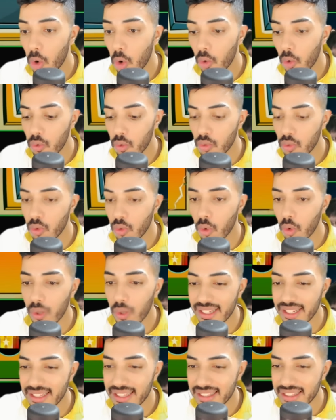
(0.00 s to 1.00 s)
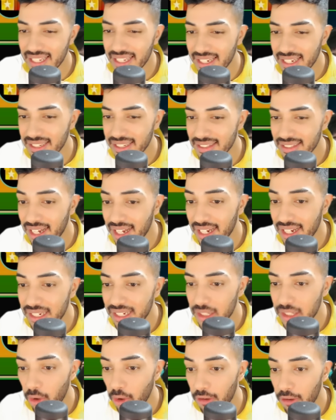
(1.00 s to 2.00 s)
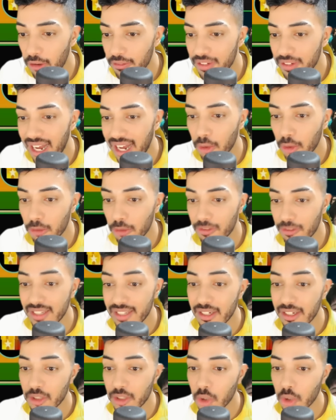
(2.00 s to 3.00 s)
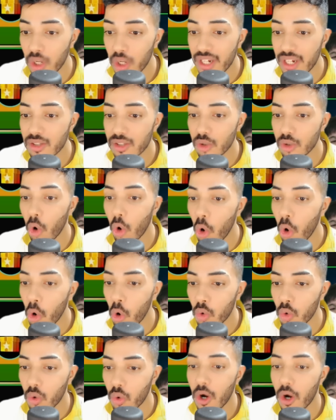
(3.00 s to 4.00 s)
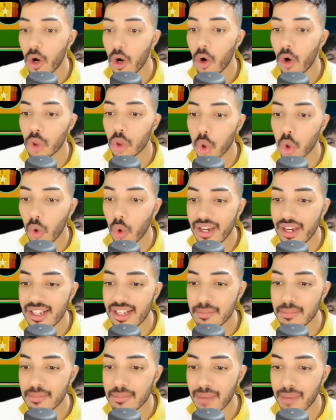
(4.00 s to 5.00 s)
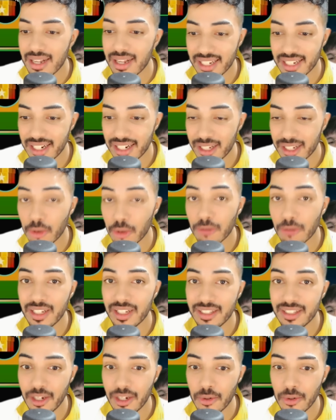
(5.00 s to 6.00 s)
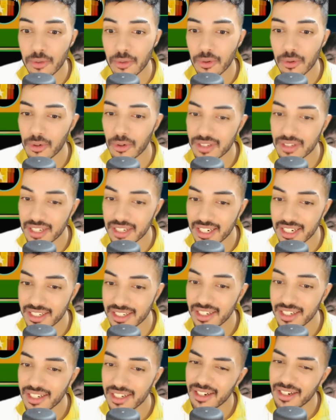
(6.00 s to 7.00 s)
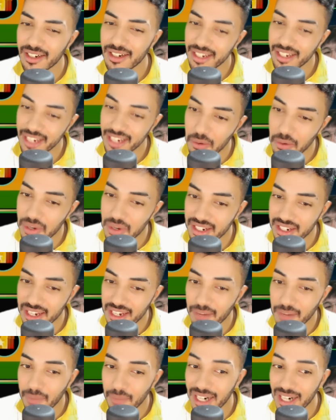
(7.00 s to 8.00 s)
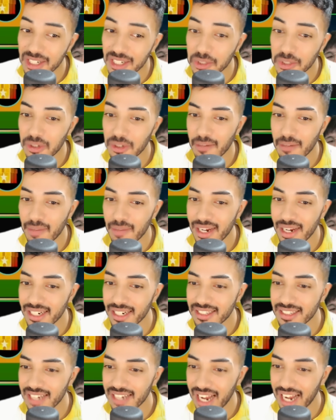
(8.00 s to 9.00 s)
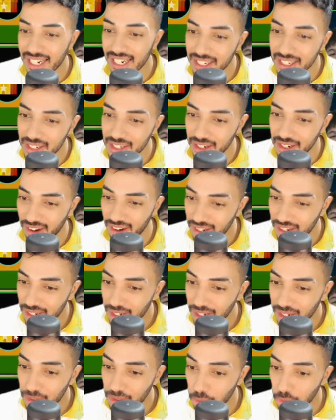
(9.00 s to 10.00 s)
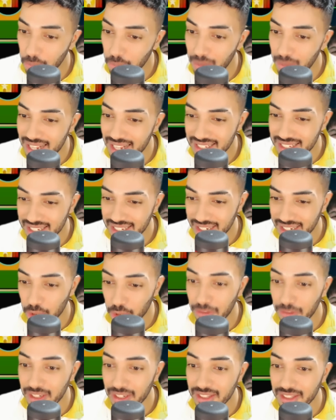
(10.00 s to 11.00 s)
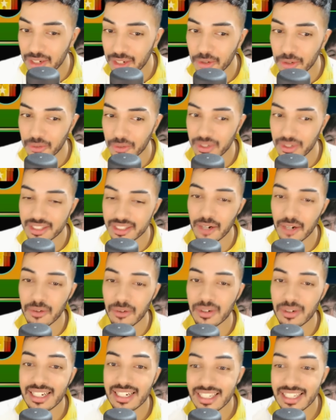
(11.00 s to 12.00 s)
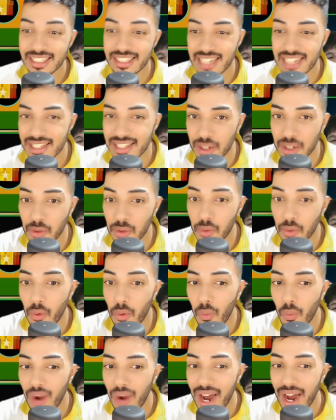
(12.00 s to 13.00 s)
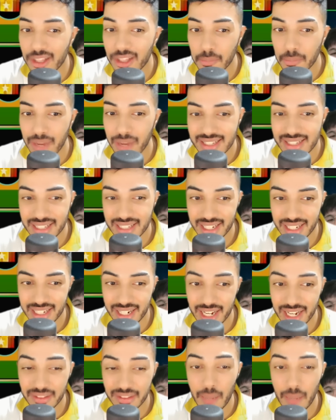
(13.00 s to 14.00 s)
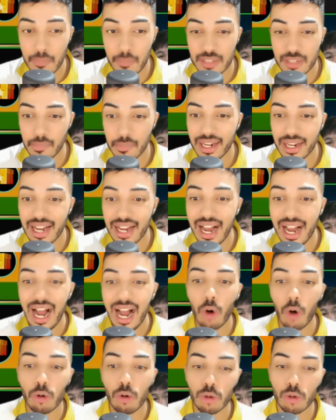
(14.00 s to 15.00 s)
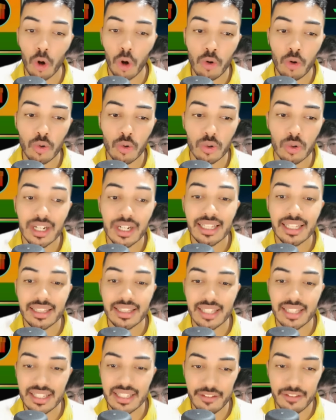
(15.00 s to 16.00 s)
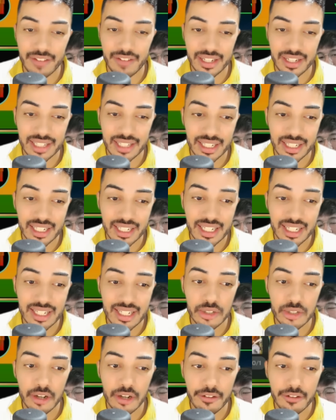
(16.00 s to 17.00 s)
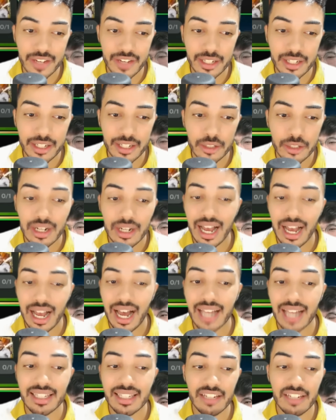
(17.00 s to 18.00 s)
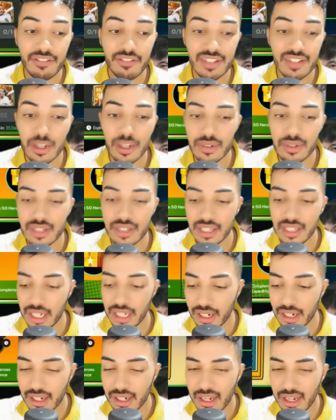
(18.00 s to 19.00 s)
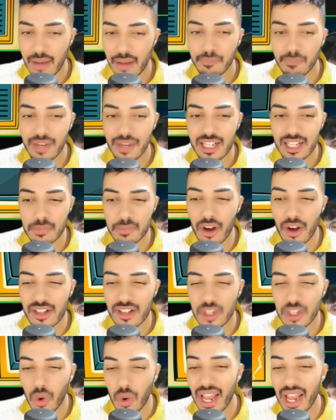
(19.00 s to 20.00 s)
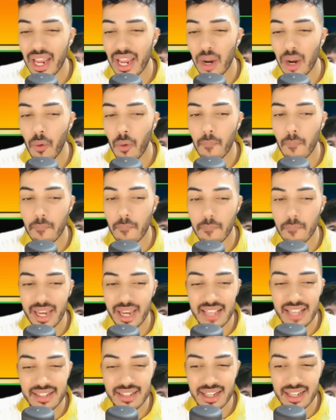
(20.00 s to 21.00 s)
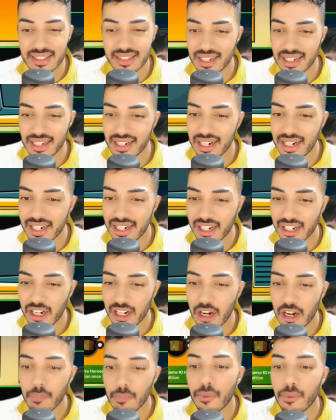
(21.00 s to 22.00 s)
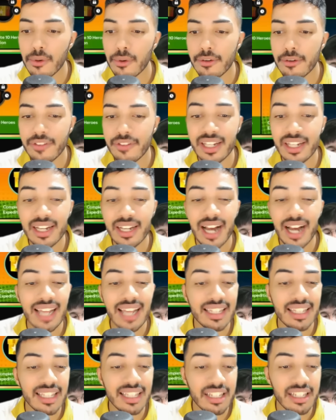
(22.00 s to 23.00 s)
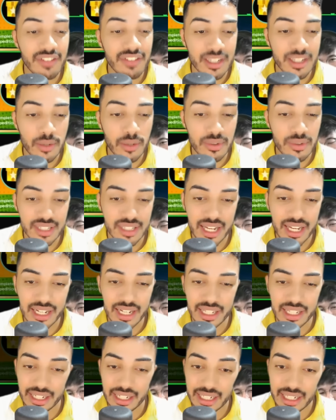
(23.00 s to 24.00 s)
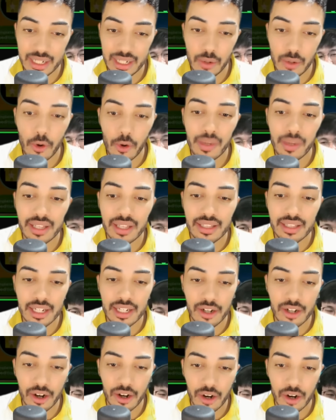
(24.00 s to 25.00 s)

um 89 a 92 ou dois mascherando 91. Ou seja, eu iria particularmente aqui, ó, no Máscara 91. Então, já são quatro Mascarando, dá para você pegar ao longo desse evento aqui, só vendo a televisãozinha. Mas, Bose, qual é a recompensa que você ganha por ver a televisãozinha ali? Que nem eu comentei, ó,